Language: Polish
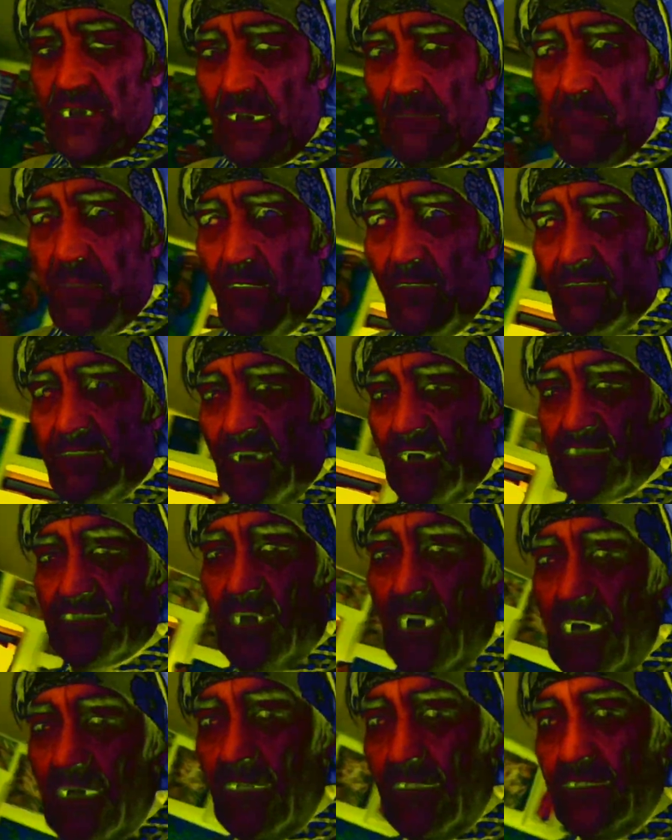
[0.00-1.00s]
czy ta
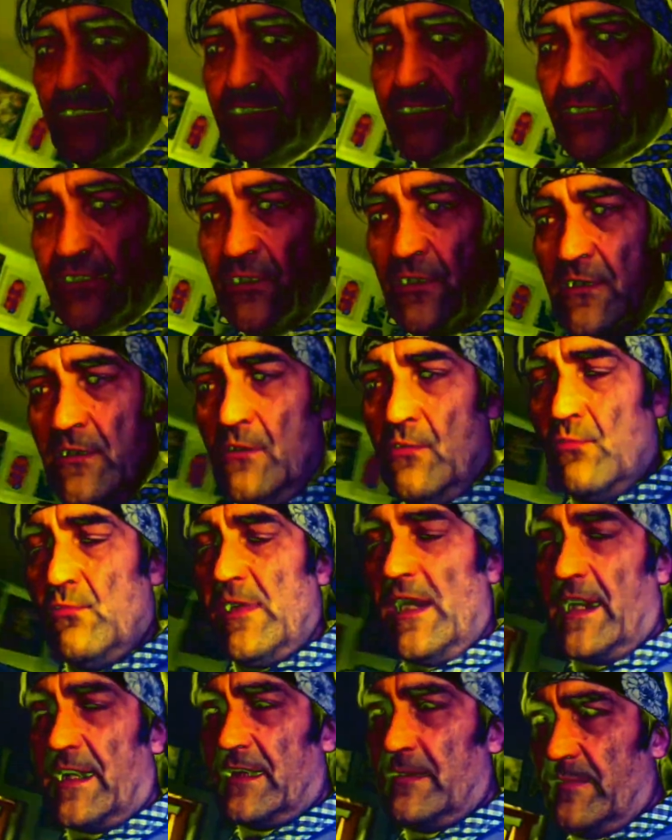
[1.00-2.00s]
powtarzalność
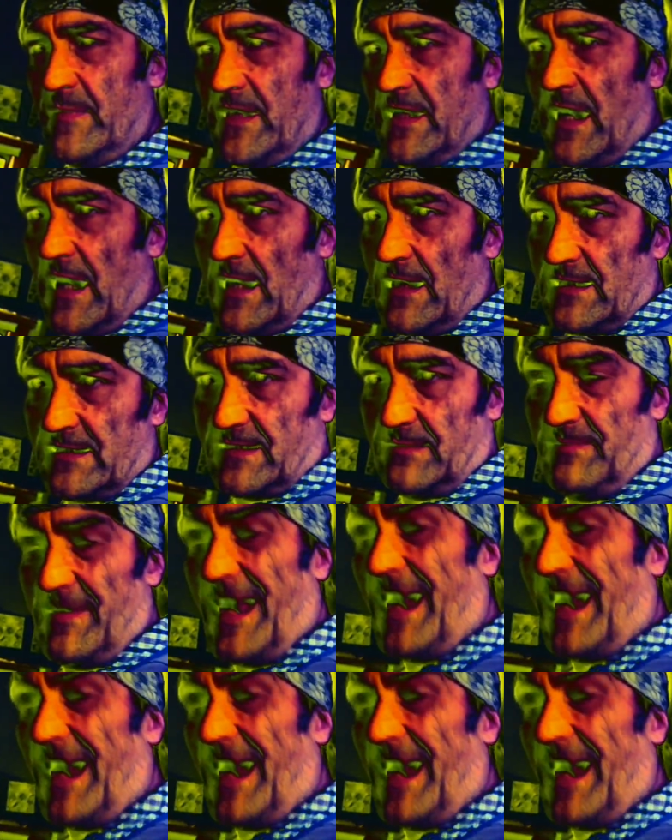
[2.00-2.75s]
ulegnie